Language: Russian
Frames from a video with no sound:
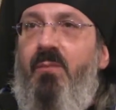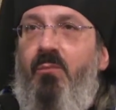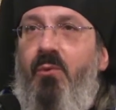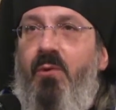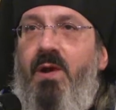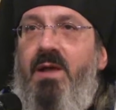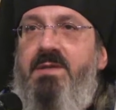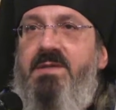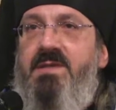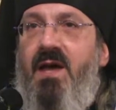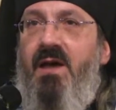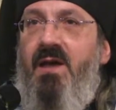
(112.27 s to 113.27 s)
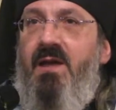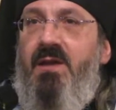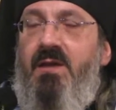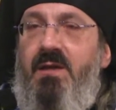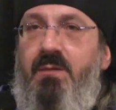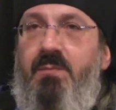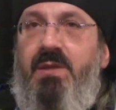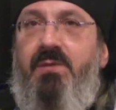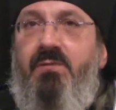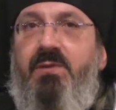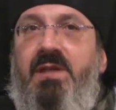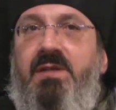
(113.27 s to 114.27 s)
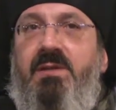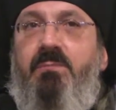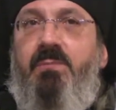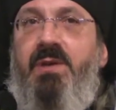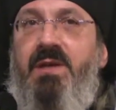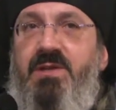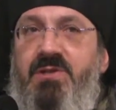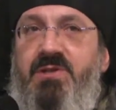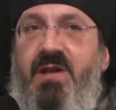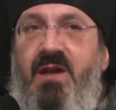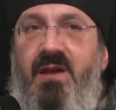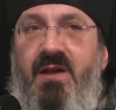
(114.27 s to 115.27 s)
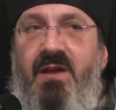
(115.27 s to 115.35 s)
Бога Отца. Именно вот эта притча.